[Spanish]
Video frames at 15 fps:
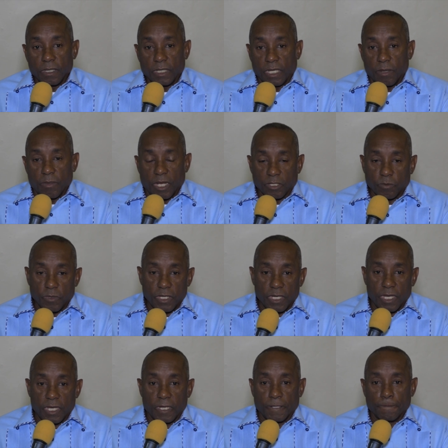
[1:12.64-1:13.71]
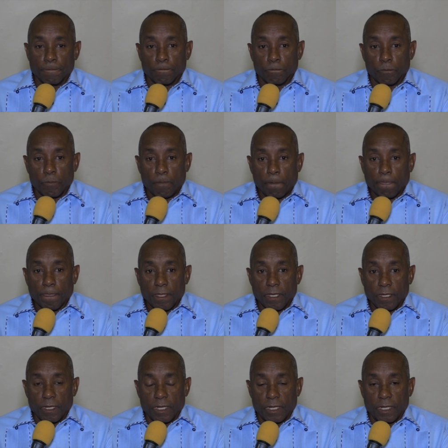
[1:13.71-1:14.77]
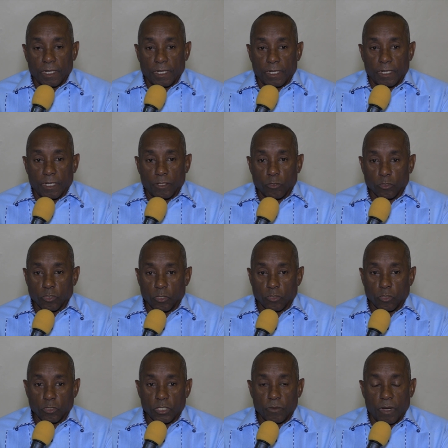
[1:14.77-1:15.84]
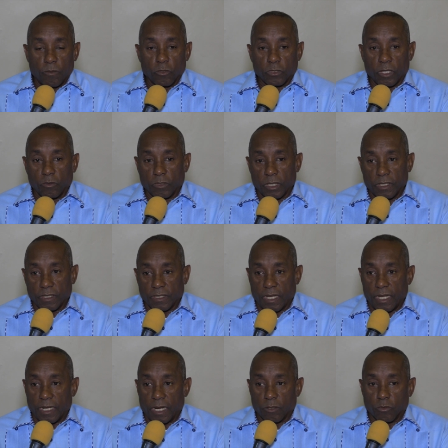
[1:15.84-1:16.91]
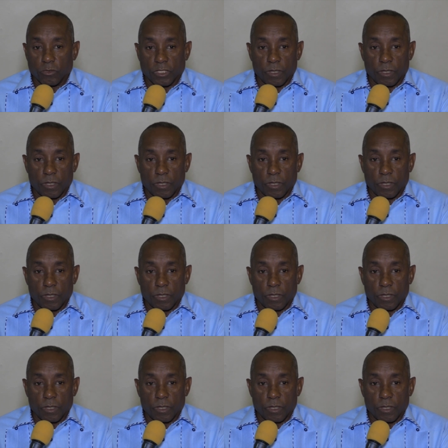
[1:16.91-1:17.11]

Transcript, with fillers: que más bien eh, nosotros si vamos a utilizar algún